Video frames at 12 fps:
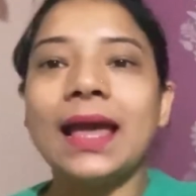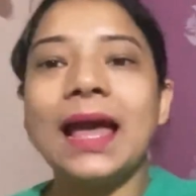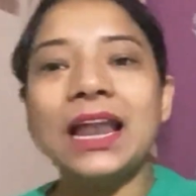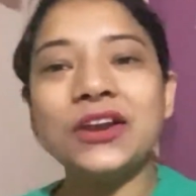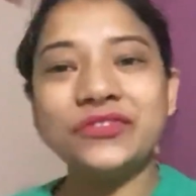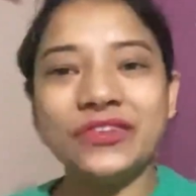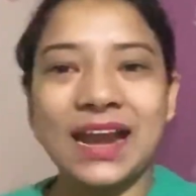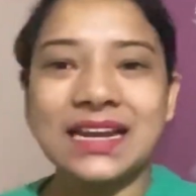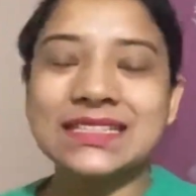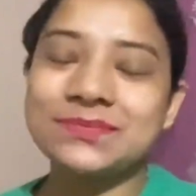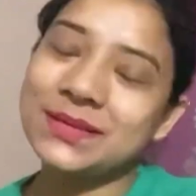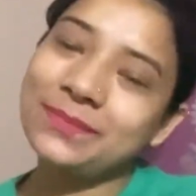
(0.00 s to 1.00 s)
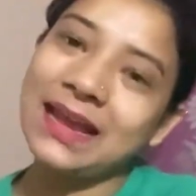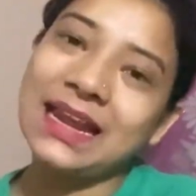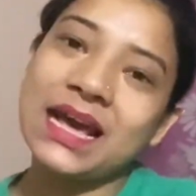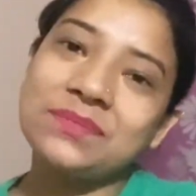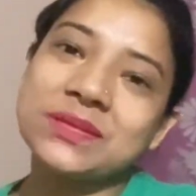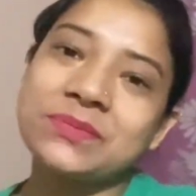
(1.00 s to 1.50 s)
हेलो फ्रेंड्स सबसे
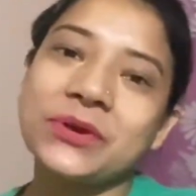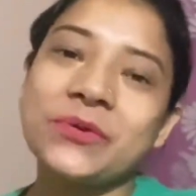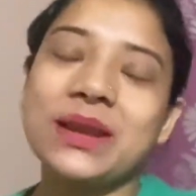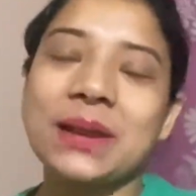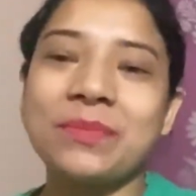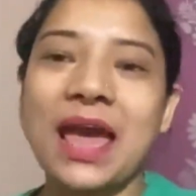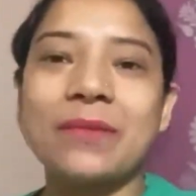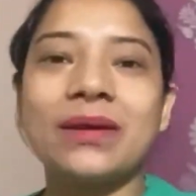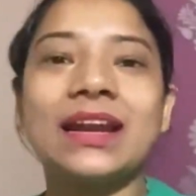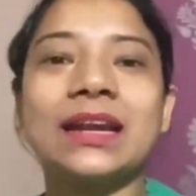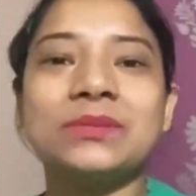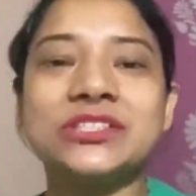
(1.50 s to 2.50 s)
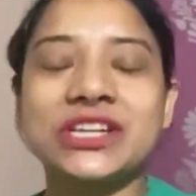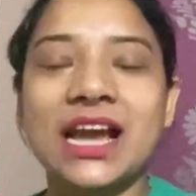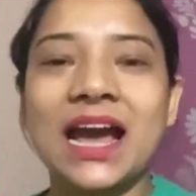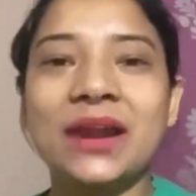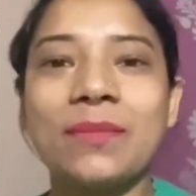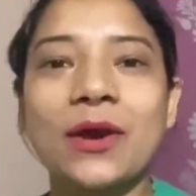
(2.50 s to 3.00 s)
पहले आप सभी को मेरा प्यार भरा
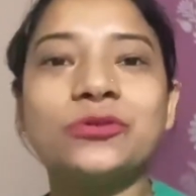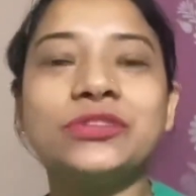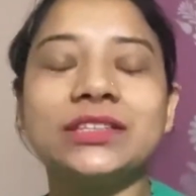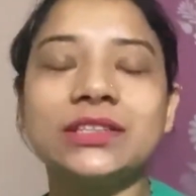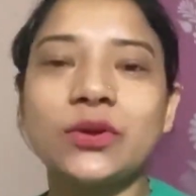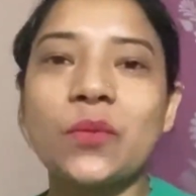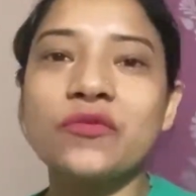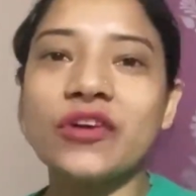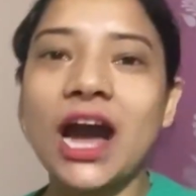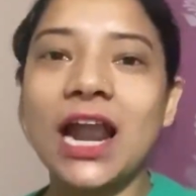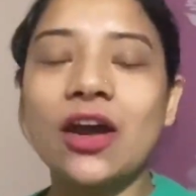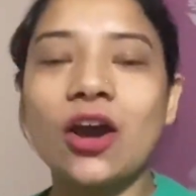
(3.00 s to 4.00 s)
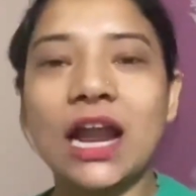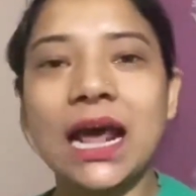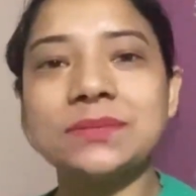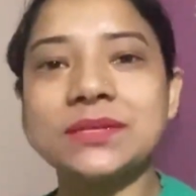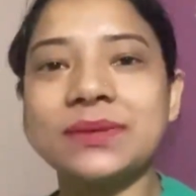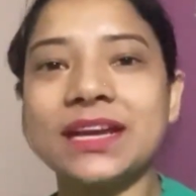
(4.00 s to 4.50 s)
नमस्कार मैं हूं निधि तोफवाल और
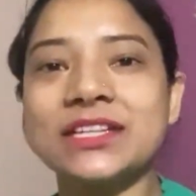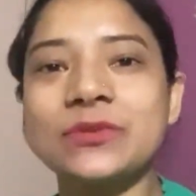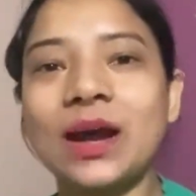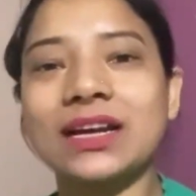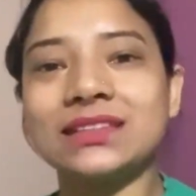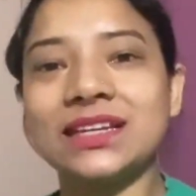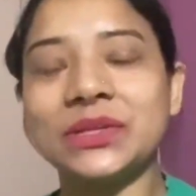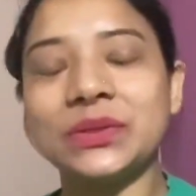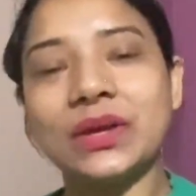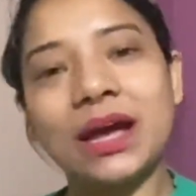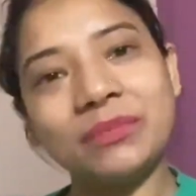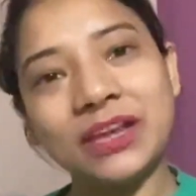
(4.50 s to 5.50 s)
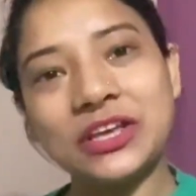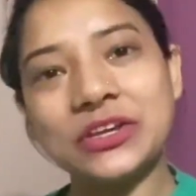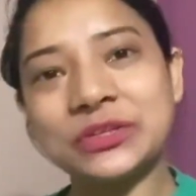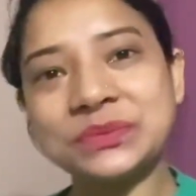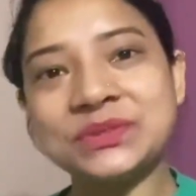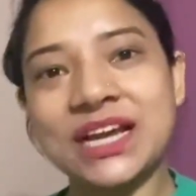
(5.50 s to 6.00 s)
आप सभी का स्वागत करती हूं अपने
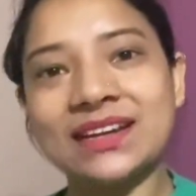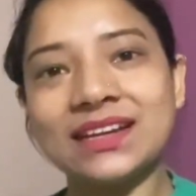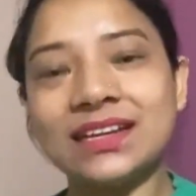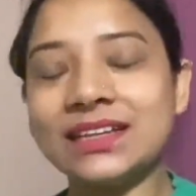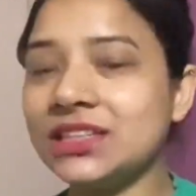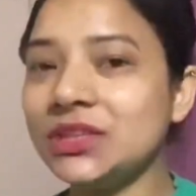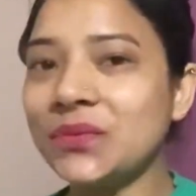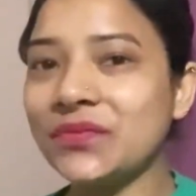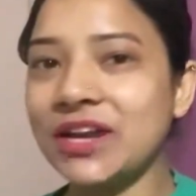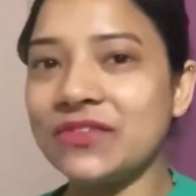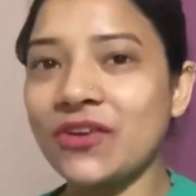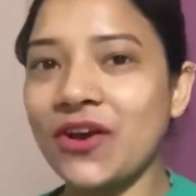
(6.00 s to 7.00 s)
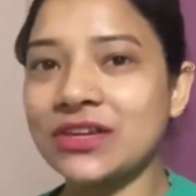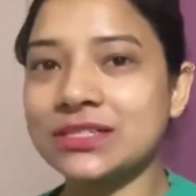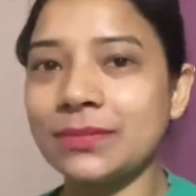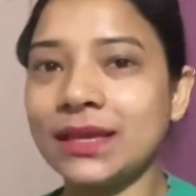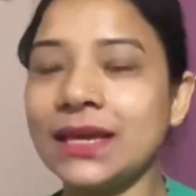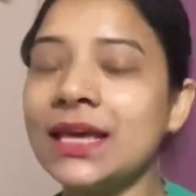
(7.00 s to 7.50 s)
यूट्यूब चैनल निधि तोफवाल
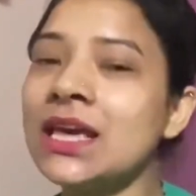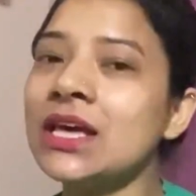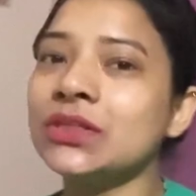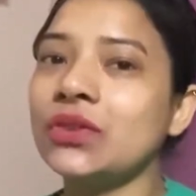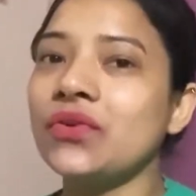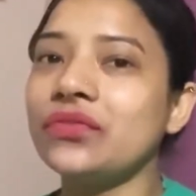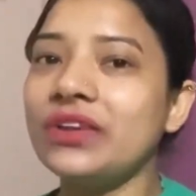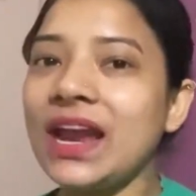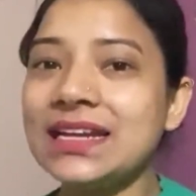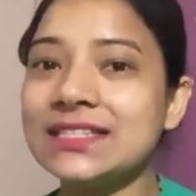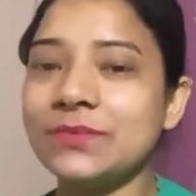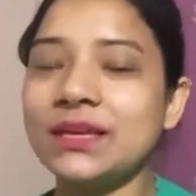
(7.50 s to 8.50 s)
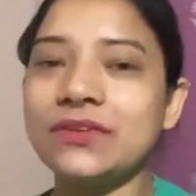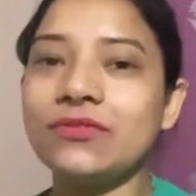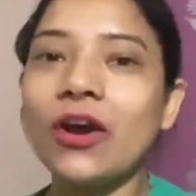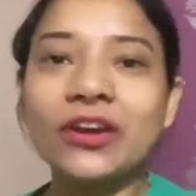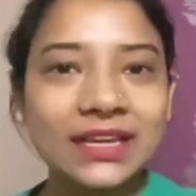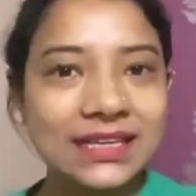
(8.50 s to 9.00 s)
ब्लॉग्स में तो फ्रेंड्स मेरी
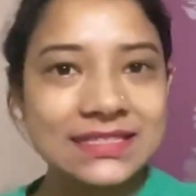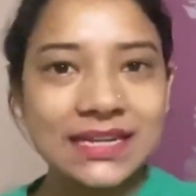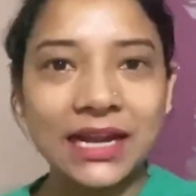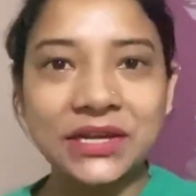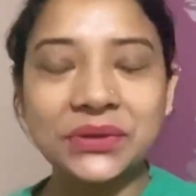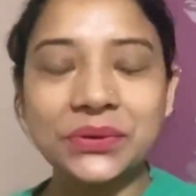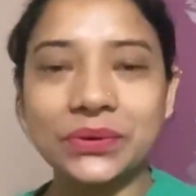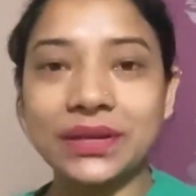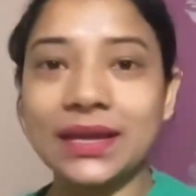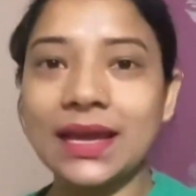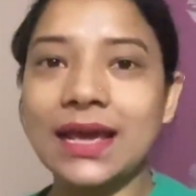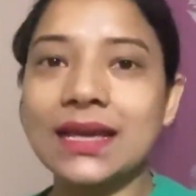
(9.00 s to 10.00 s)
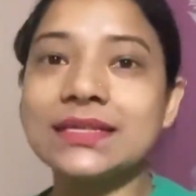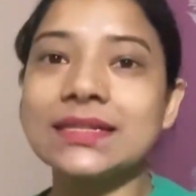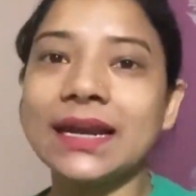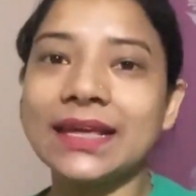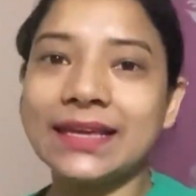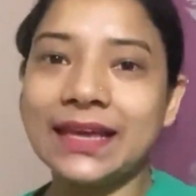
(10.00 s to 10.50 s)
ब्लॉगिंग की स्टार्टिंग हो रही है
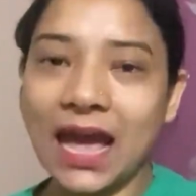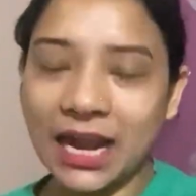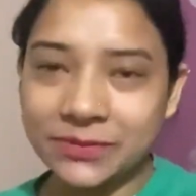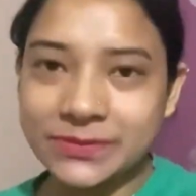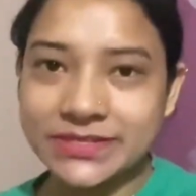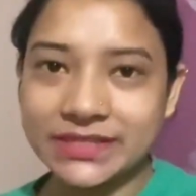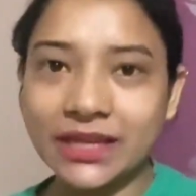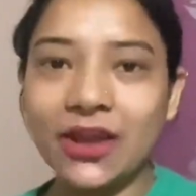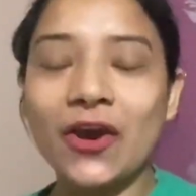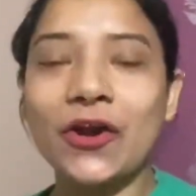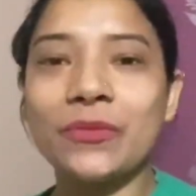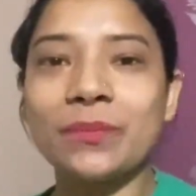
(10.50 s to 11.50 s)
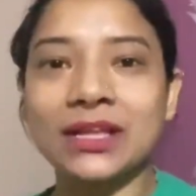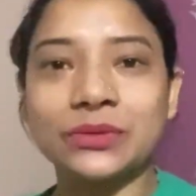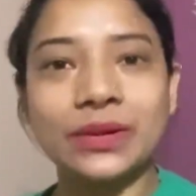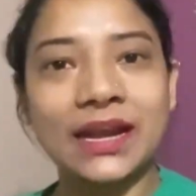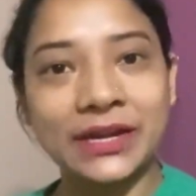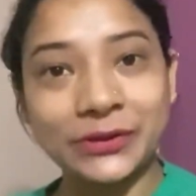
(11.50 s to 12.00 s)
साढ़े ग्यारह बजे और मैं
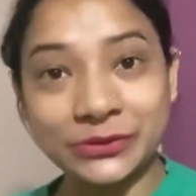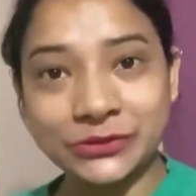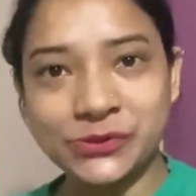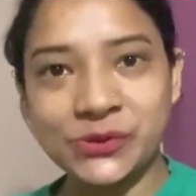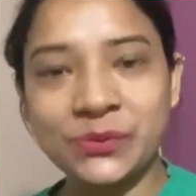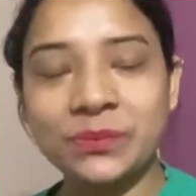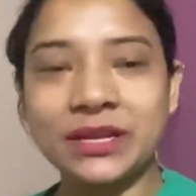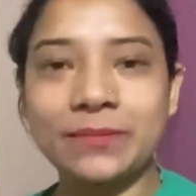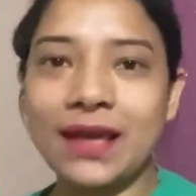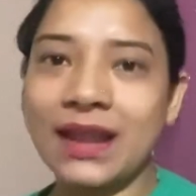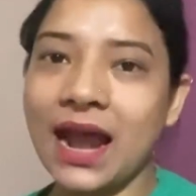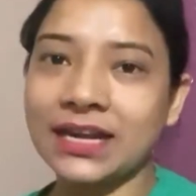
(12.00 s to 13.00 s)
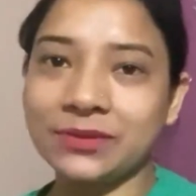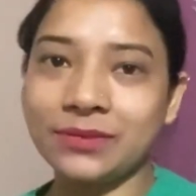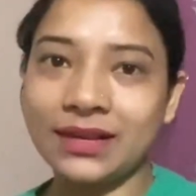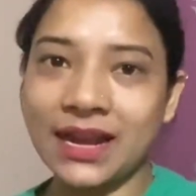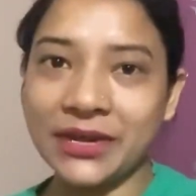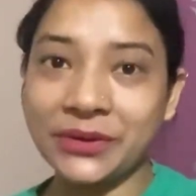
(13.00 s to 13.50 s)
तो रेडी हो चुकी हूँ मेरी बहन आरती
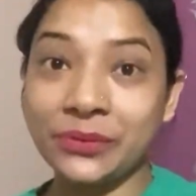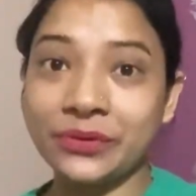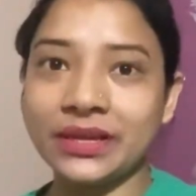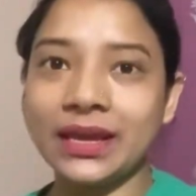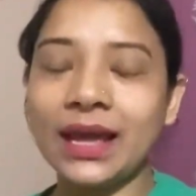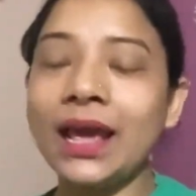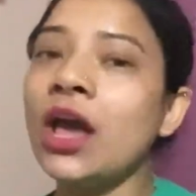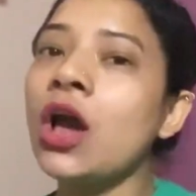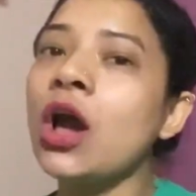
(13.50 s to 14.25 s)
भी रेडी हो रही है